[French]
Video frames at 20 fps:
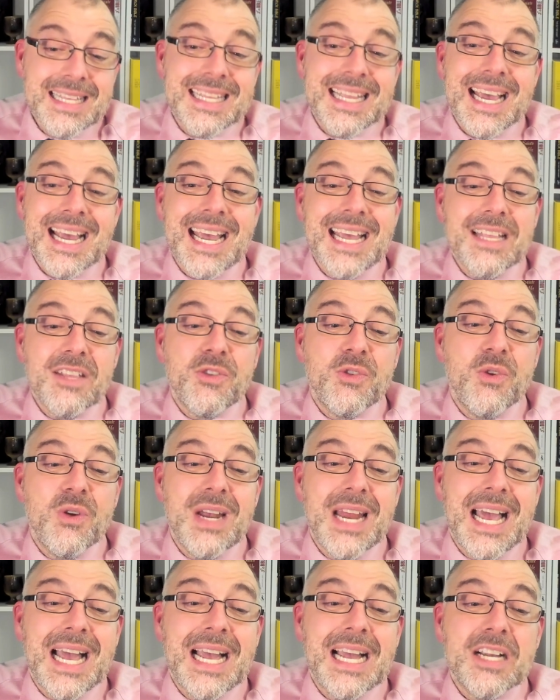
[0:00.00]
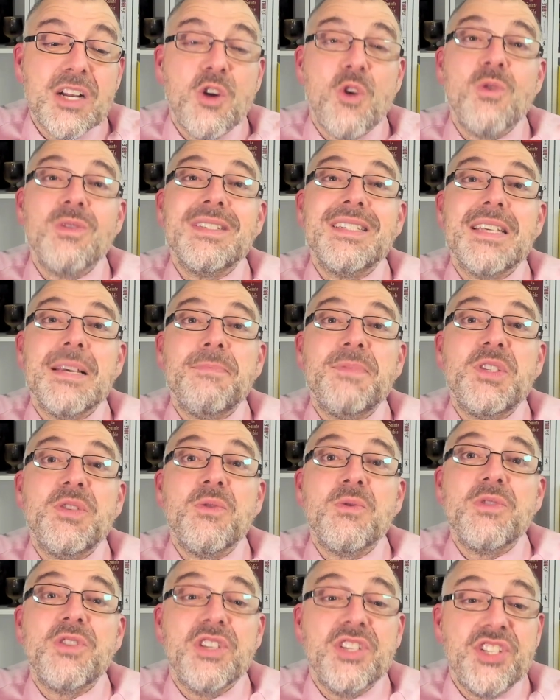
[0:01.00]
traite de la
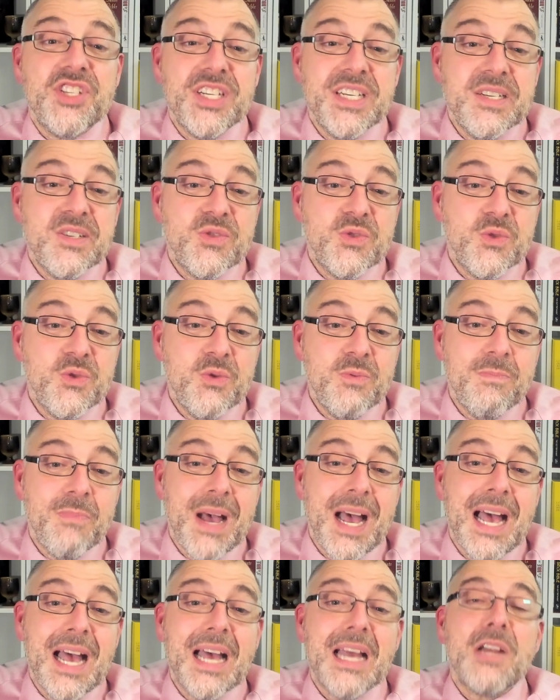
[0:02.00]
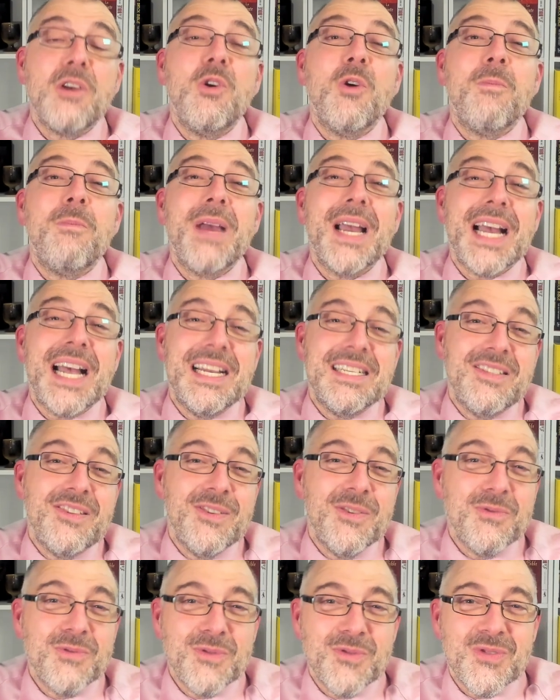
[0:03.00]
conception de Jésus par
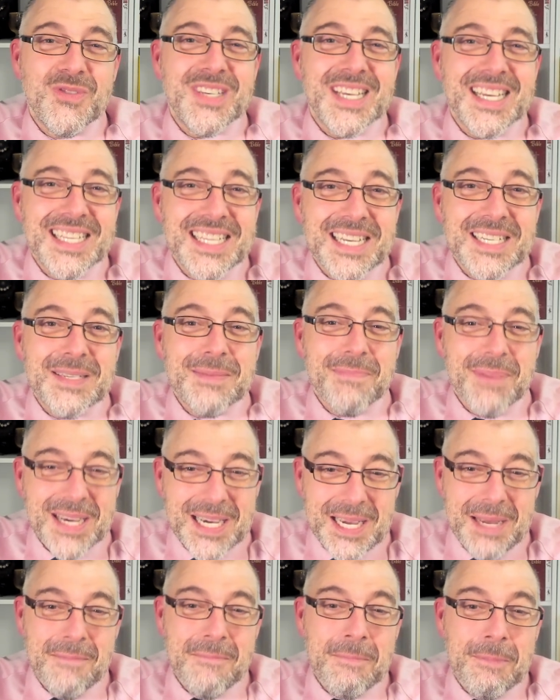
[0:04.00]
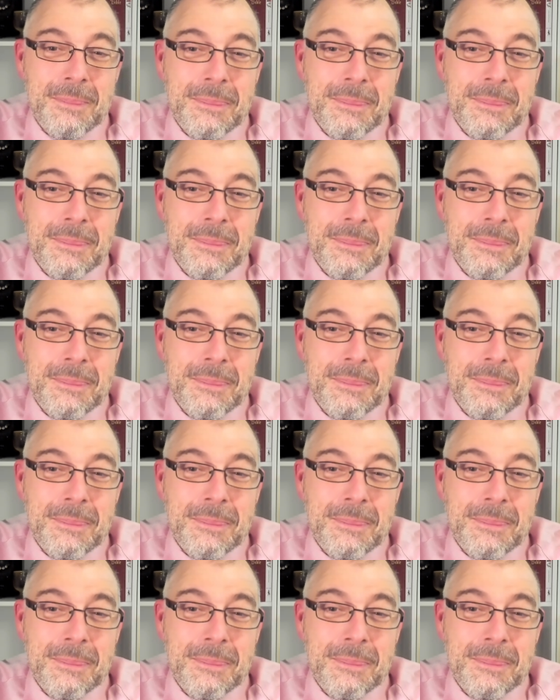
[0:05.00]
l'opération du Saint-Esprit.